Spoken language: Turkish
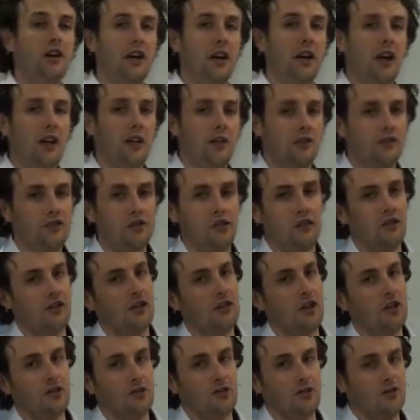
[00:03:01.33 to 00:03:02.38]
kayaçları,
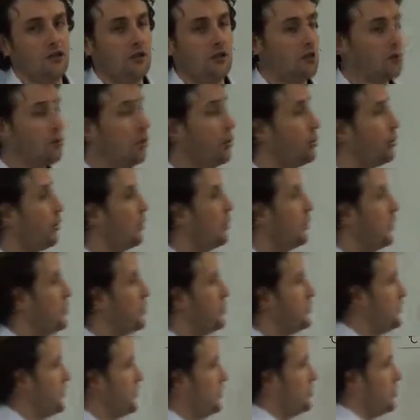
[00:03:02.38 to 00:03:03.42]
taşları, toprak yapısını